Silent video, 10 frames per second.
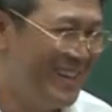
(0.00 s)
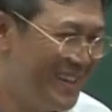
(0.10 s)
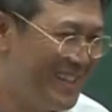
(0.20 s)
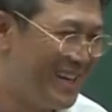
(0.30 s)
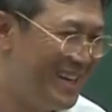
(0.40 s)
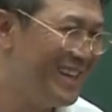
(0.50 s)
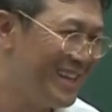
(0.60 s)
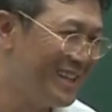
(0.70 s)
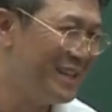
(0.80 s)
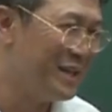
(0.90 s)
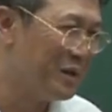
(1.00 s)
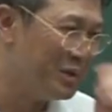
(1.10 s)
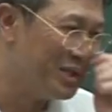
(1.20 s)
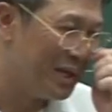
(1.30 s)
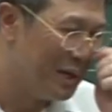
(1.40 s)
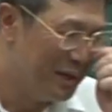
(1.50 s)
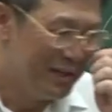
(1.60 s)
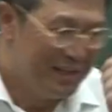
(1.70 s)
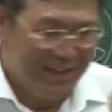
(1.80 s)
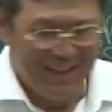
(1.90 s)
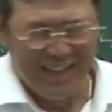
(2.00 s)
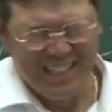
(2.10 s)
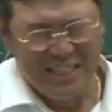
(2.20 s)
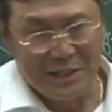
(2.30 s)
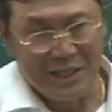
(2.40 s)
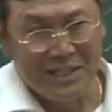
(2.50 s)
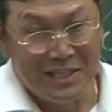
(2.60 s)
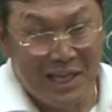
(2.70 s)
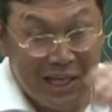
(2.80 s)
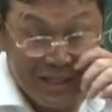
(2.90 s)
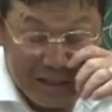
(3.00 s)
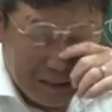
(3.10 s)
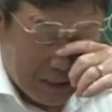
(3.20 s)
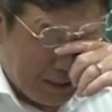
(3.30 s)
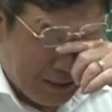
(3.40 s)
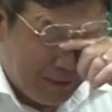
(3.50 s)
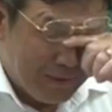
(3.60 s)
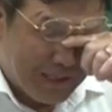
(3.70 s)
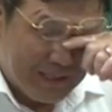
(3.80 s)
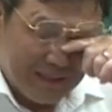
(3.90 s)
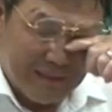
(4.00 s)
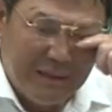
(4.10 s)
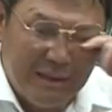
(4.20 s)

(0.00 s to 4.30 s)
이제 그런 것들이 여러분 이제, 예, 실제 현장에서 이제 일을 하면서,